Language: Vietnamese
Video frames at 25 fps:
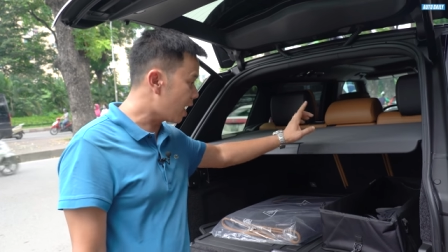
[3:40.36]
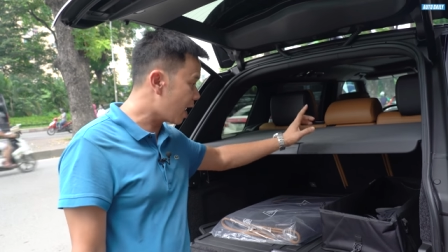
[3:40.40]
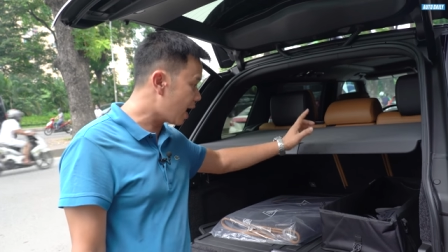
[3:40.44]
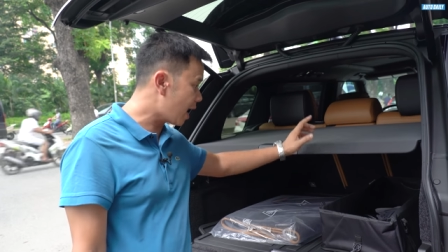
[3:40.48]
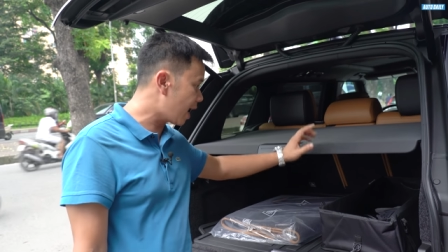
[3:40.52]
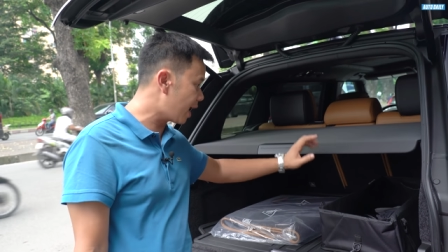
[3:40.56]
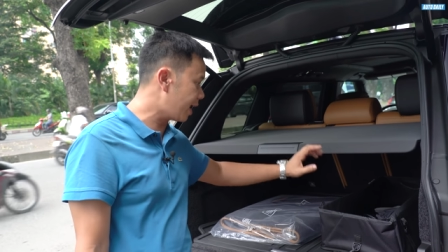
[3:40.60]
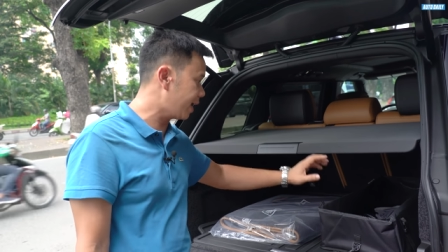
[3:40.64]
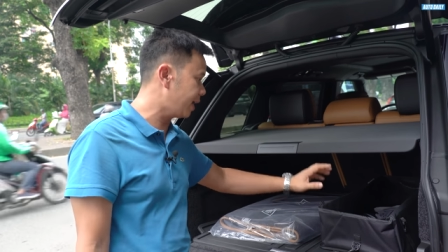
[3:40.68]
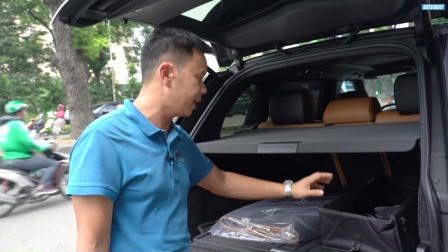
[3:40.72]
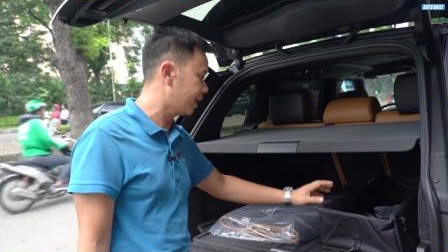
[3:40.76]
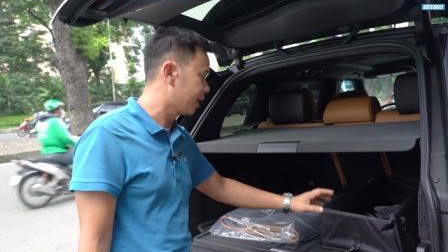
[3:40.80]

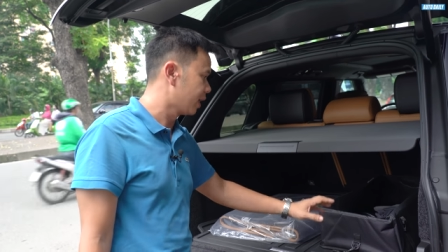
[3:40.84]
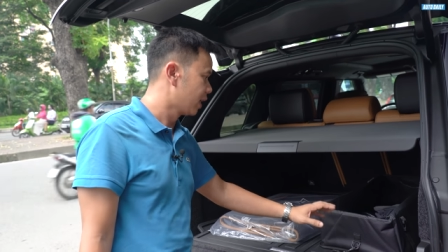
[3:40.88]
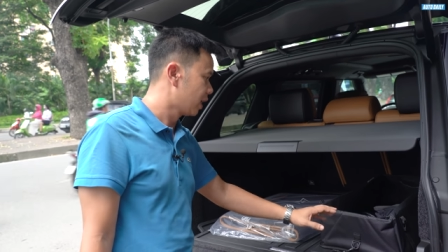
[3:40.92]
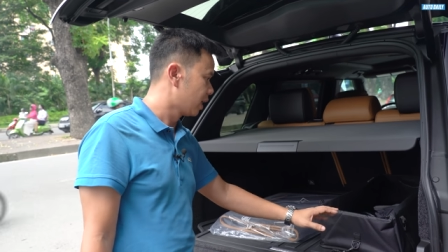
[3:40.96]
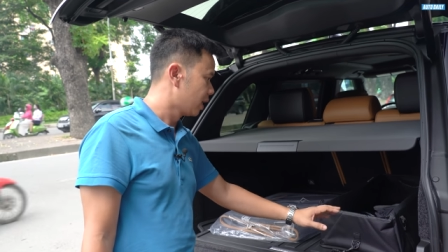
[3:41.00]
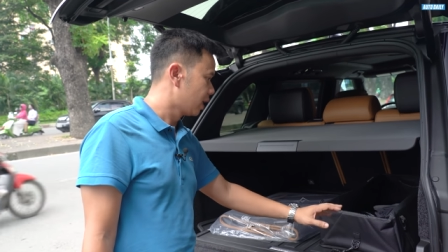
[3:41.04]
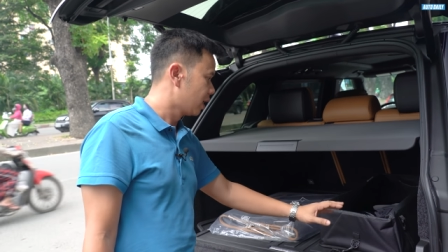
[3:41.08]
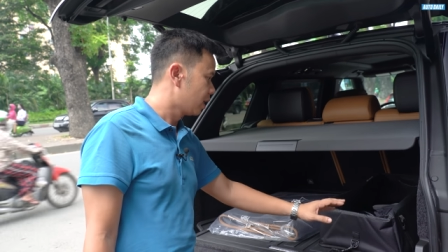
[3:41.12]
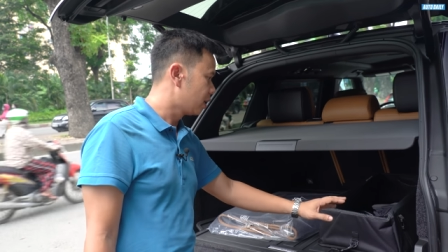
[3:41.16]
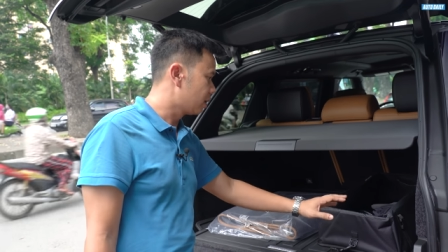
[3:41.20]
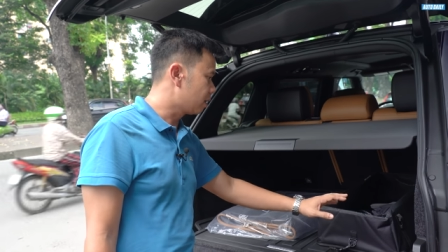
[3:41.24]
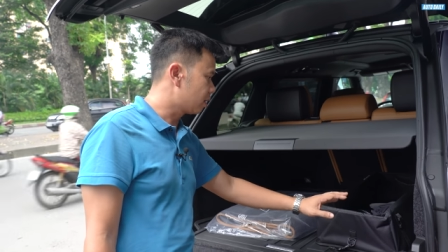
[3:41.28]
hai
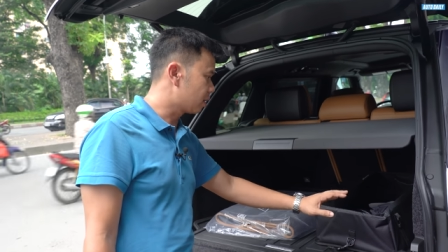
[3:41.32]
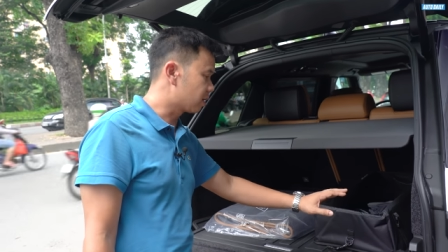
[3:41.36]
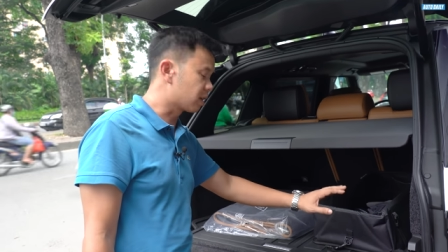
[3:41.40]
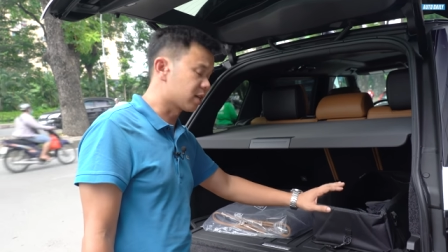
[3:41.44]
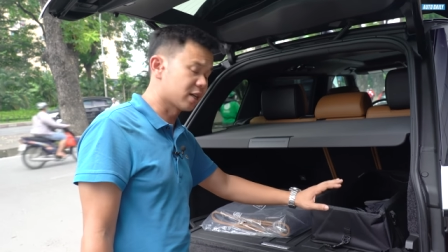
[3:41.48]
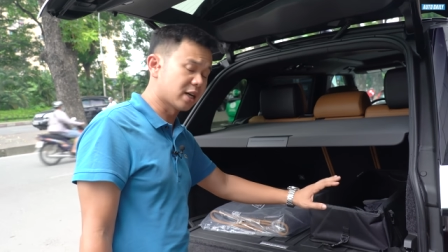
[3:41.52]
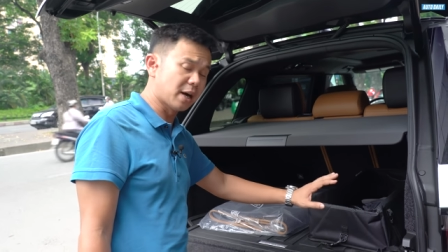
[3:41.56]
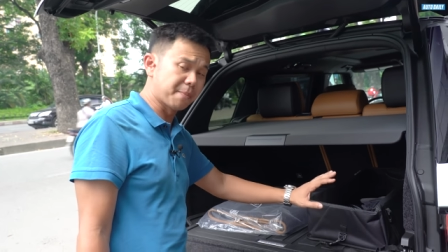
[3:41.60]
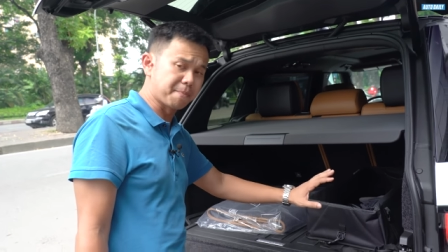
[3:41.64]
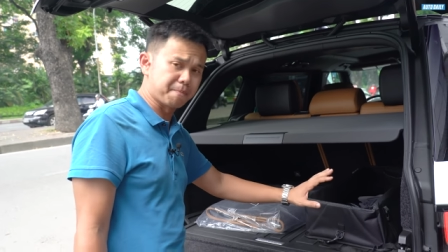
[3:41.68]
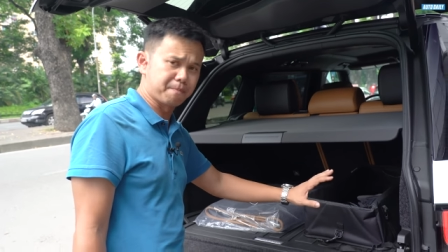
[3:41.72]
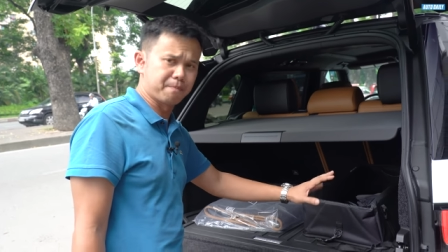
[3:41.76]

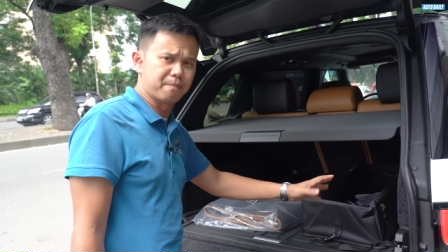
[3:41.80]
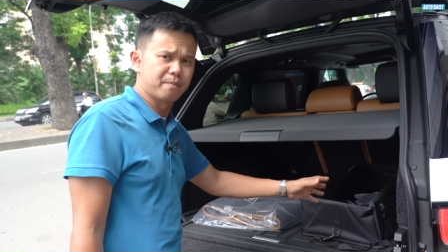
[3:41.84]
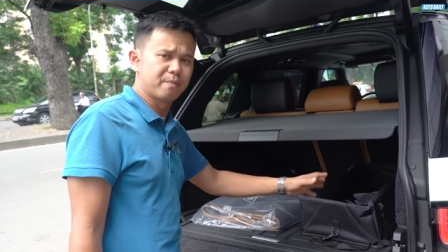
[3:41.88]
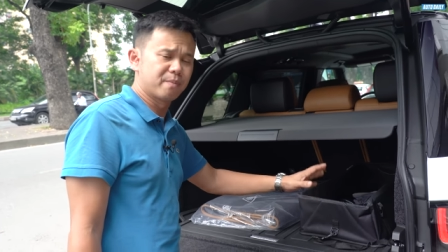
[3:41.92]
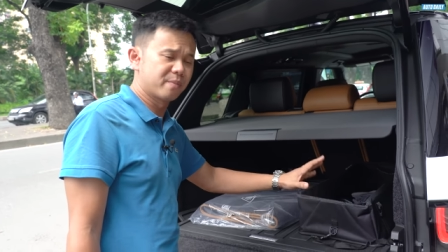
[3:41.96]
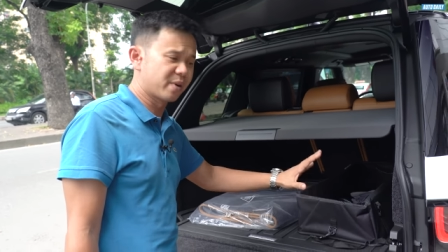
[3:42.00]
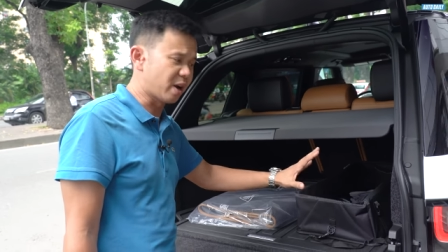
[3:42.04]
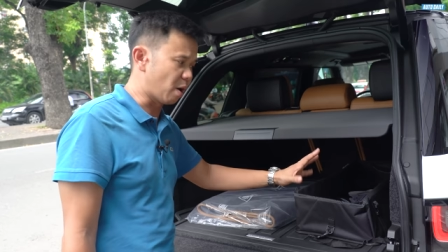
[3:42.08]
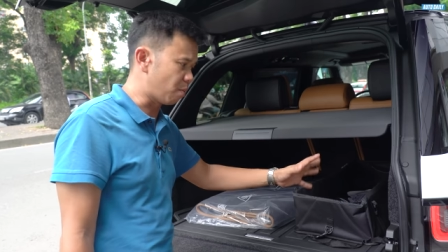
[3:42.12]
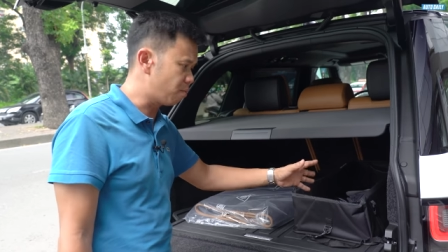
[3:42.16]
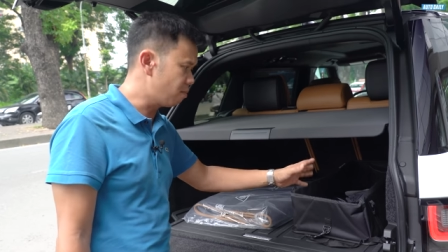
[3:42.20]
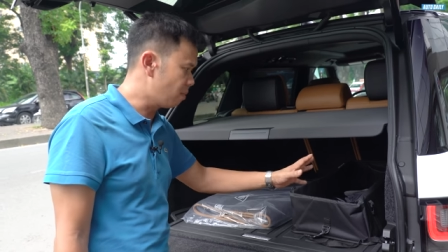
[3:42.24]
gập
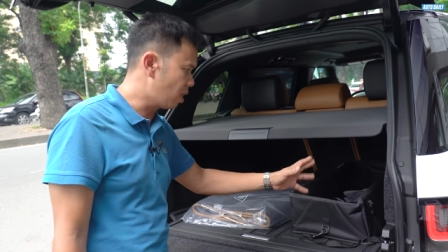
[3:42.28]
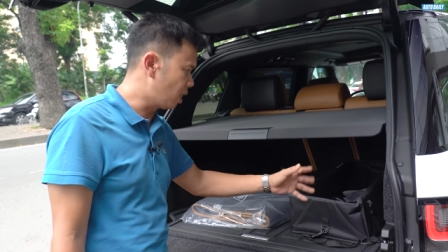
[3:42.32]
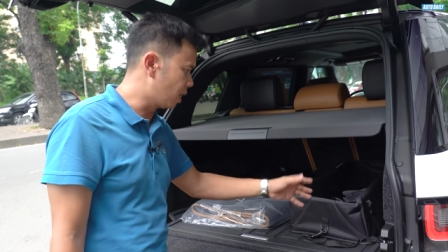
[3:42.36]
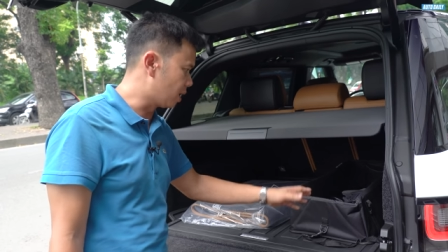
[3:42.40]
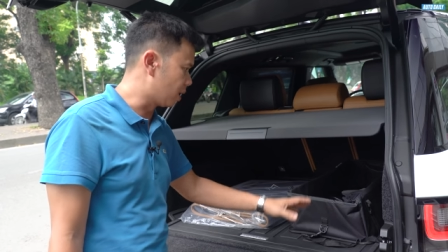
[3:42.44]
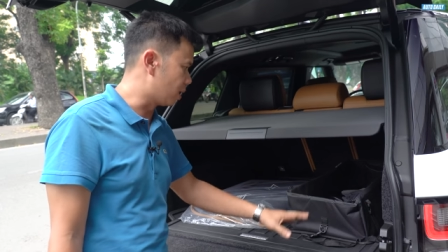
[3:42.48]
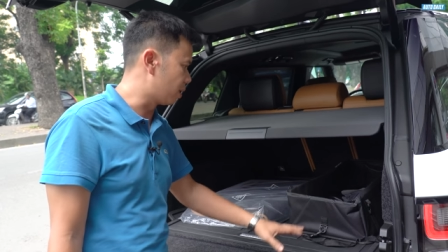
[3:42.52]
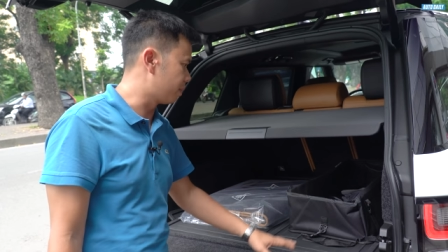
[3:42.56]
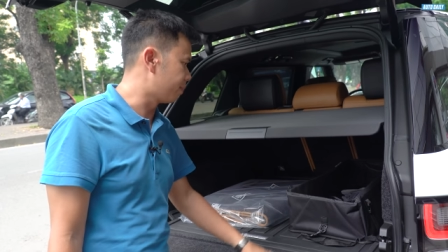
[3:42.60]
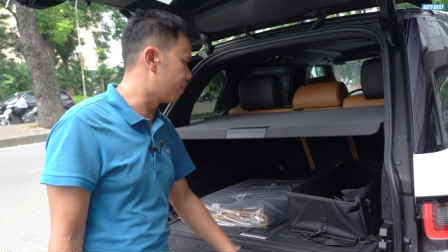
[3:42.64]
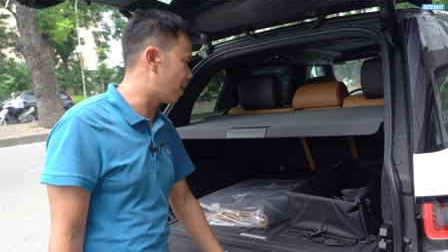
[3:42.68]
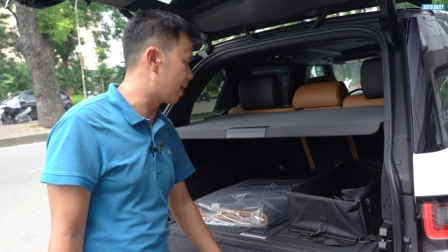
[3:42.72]
đóng mở